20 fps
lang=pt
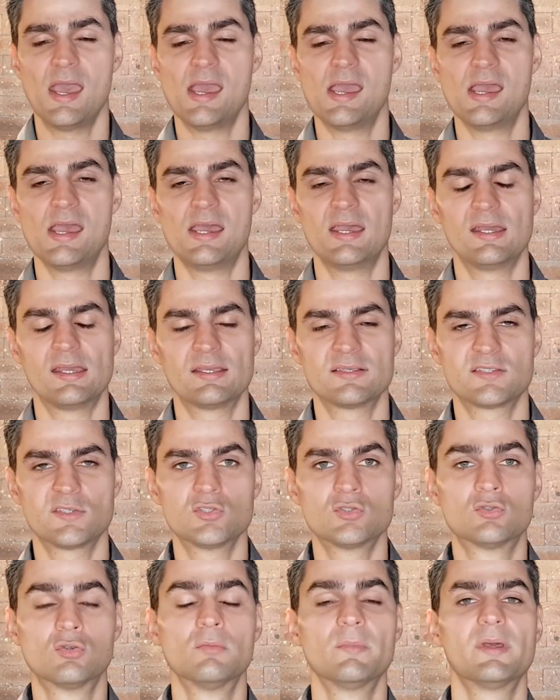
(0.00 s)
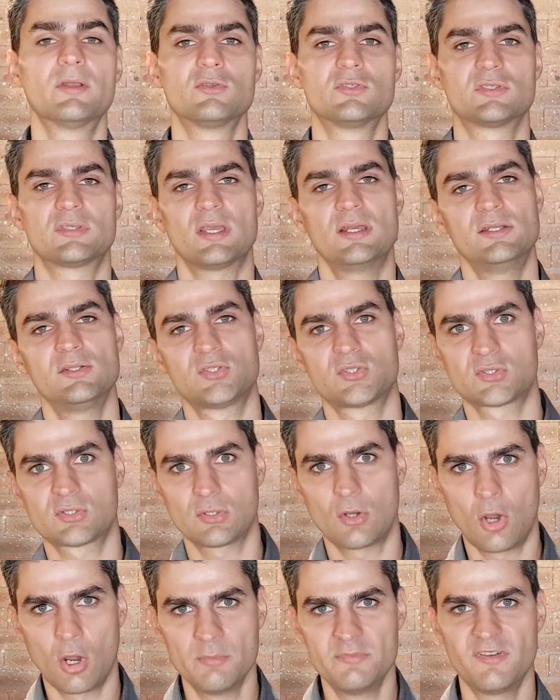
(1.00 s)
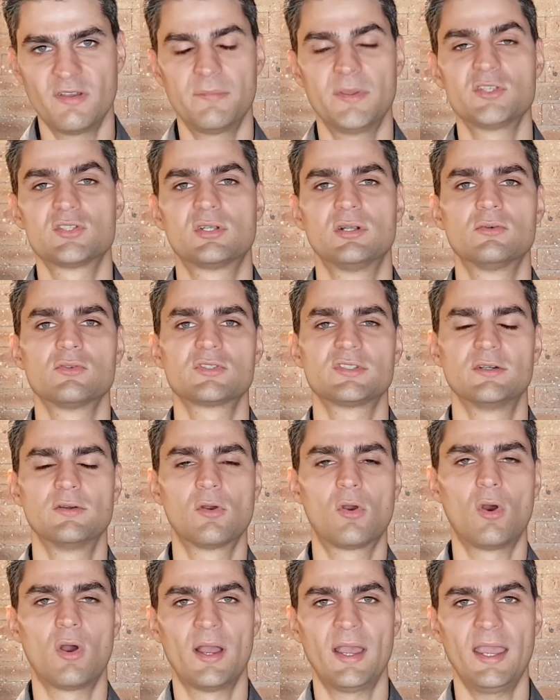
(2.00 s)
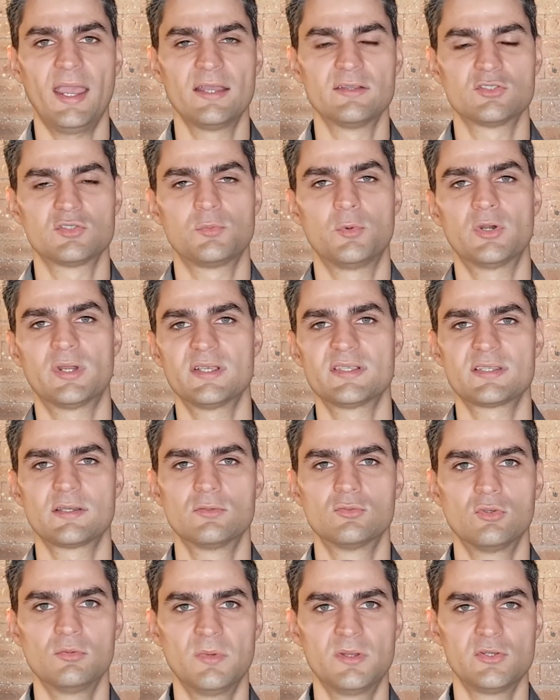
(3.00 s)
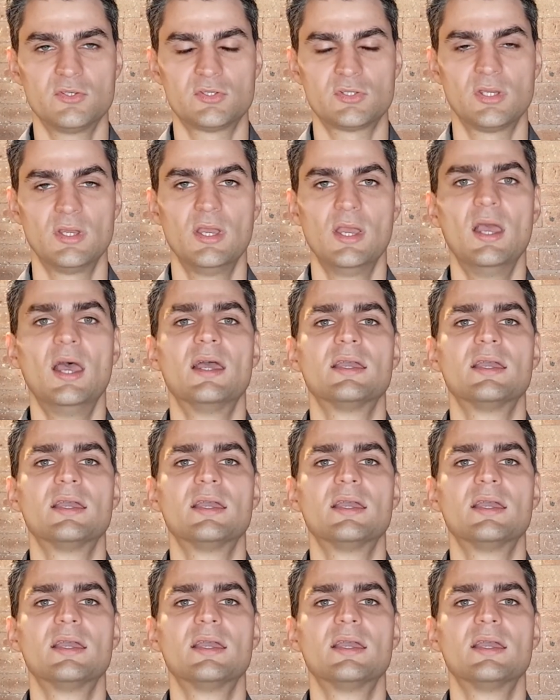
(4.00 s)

É, esses números, eles obviamente não são corretos, porque são números